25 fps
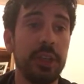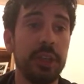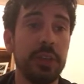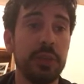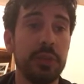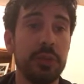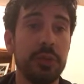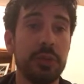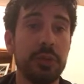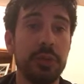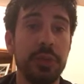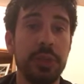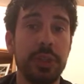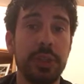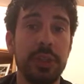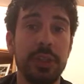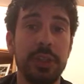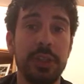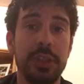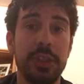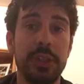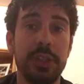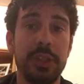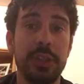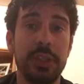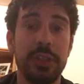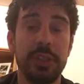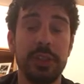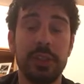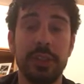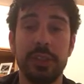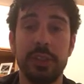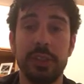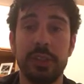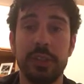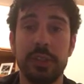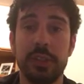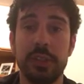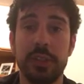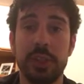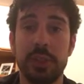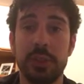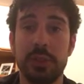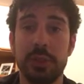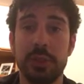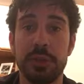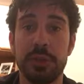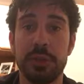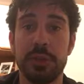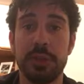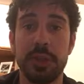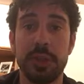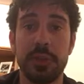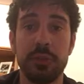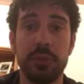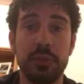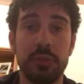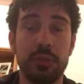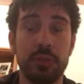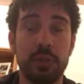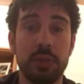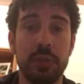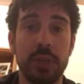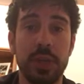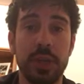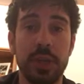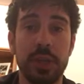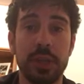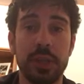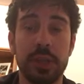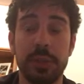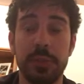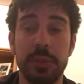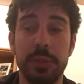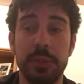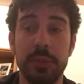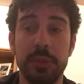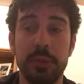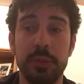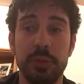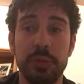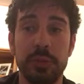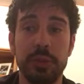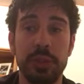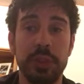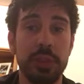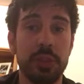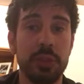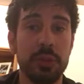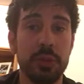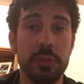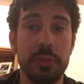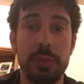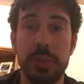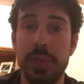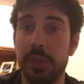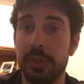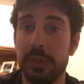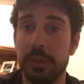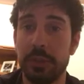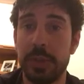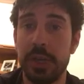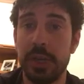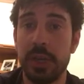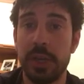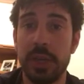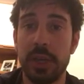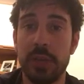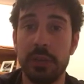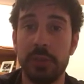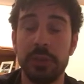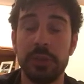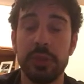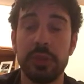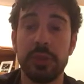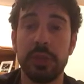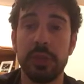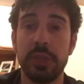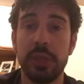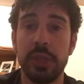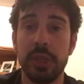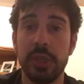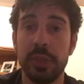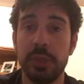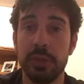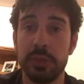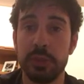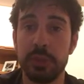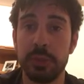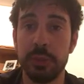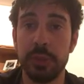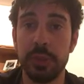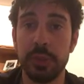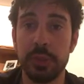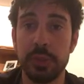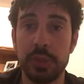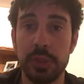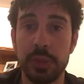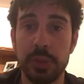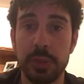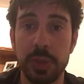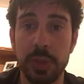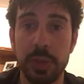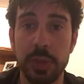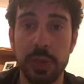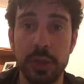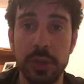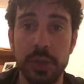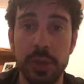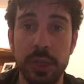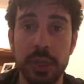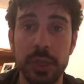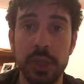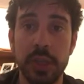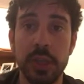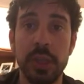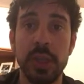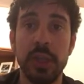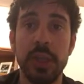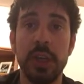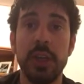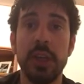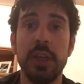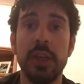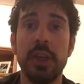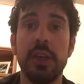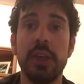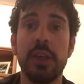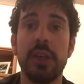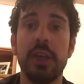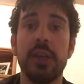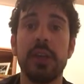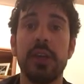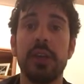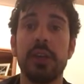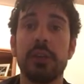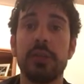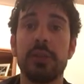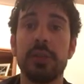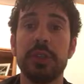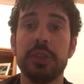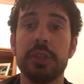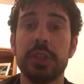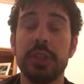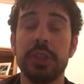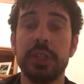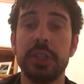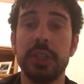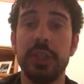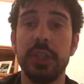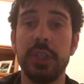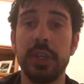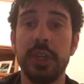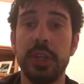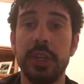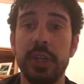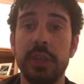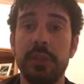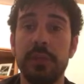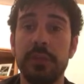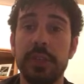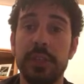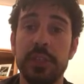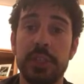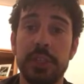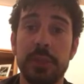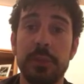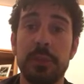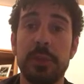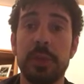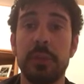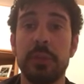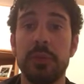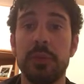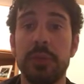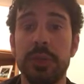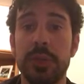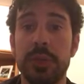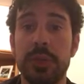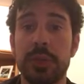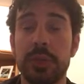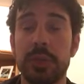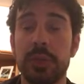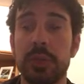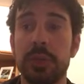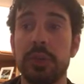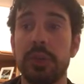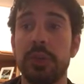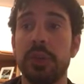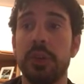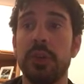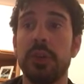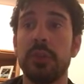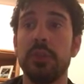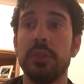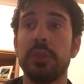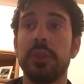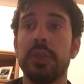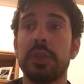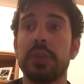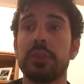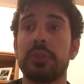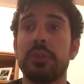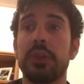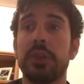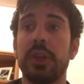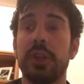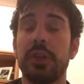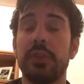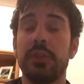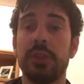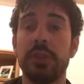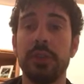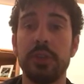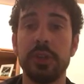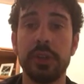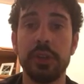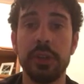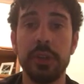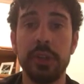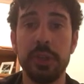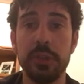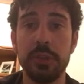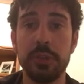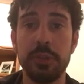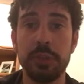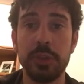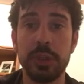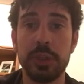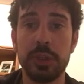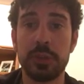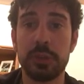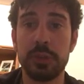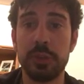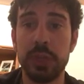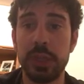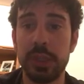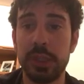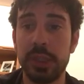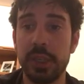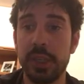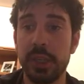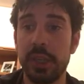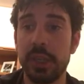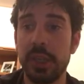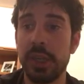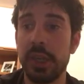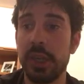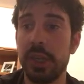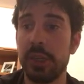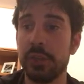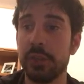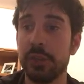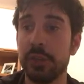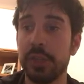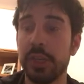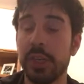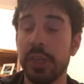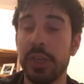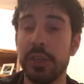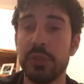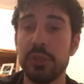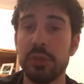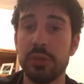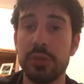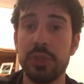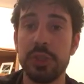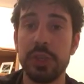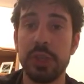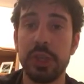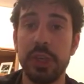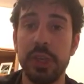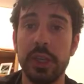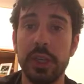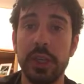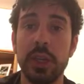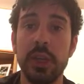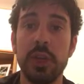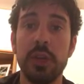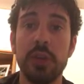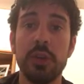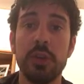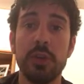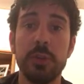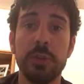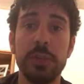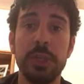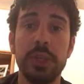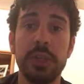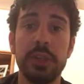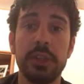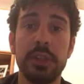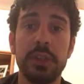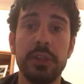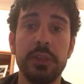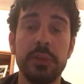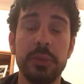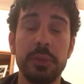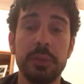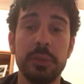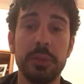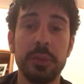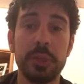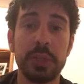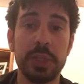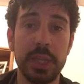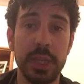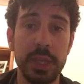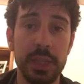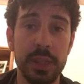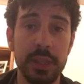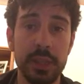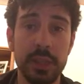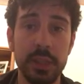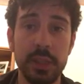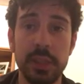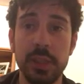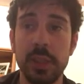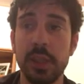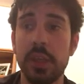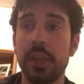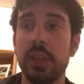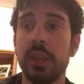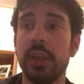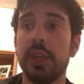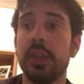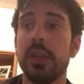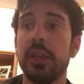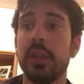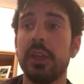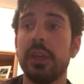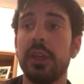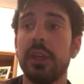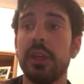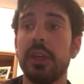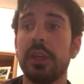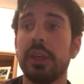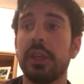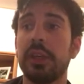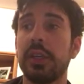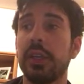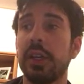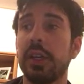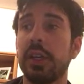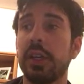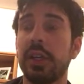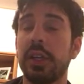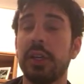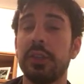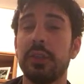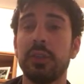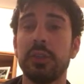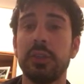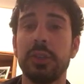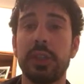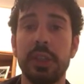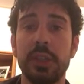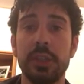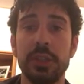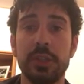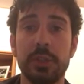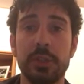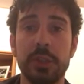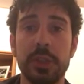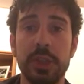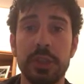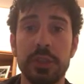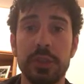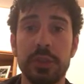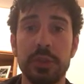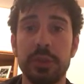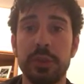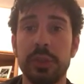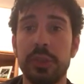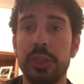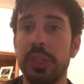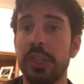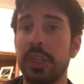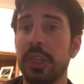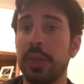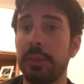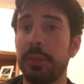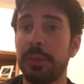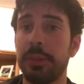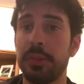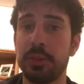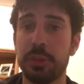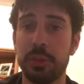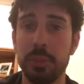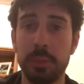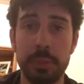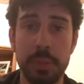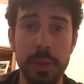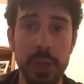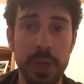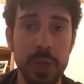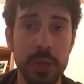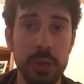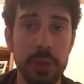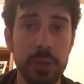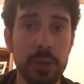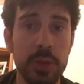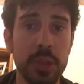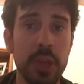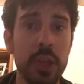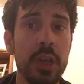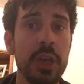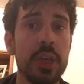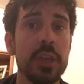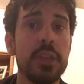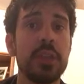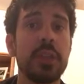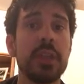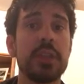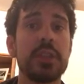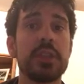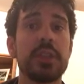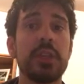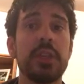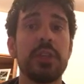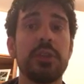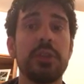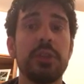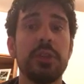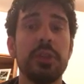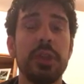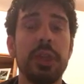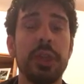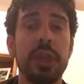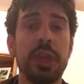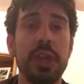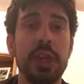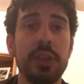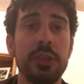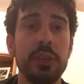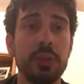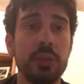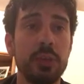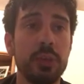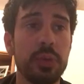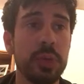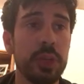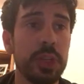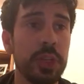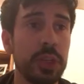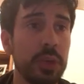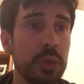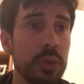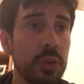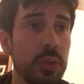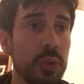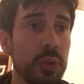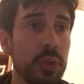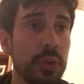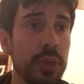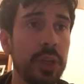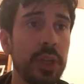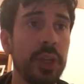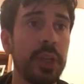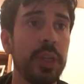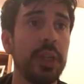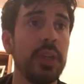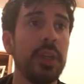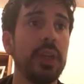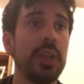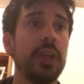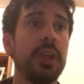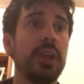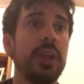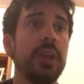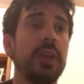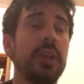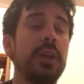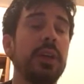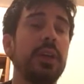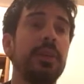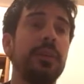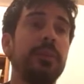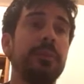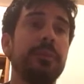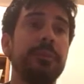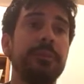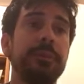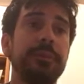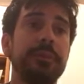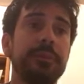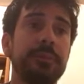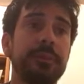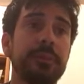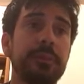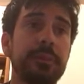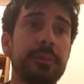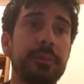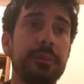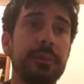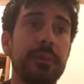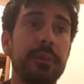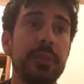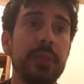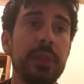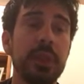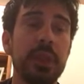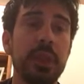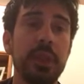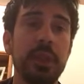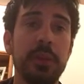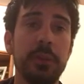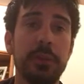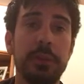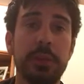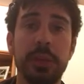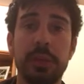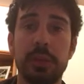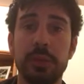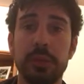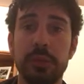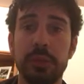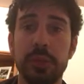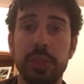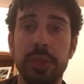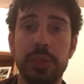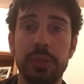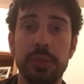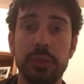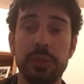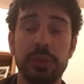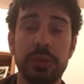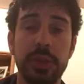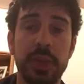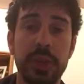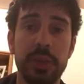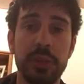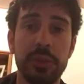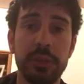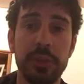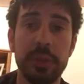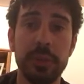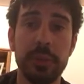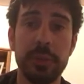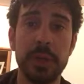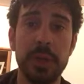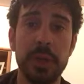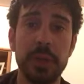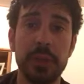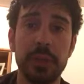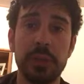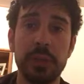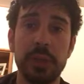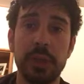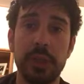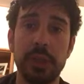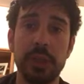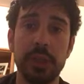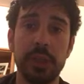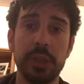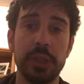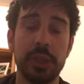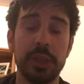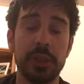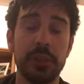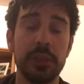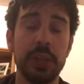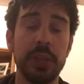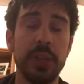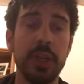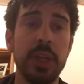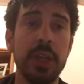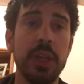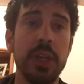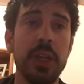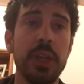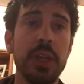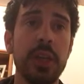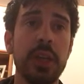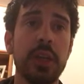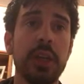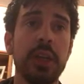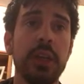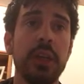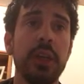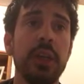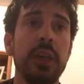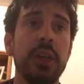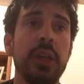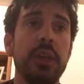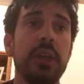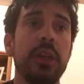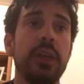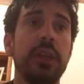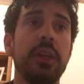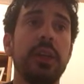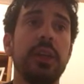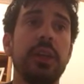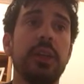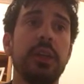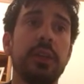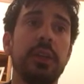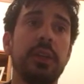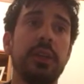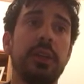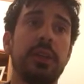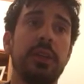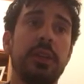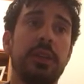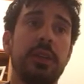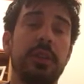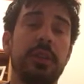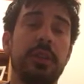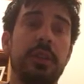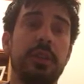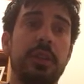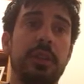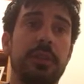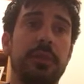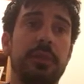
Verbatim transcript: in cui i giallorossi hanno avuto 40 minuti di completo blackout e hanno subito 5 gol. Eh, questa sera invece abbiamo visto una squadra forte, una squadra in grado di raggiungere obiettivi importanti, eh, che ha creato tante occasioni, ha preso un palo, gli è stato negato un rigore ehm, per un netto fallo di mano all'interno dell'area. Eh,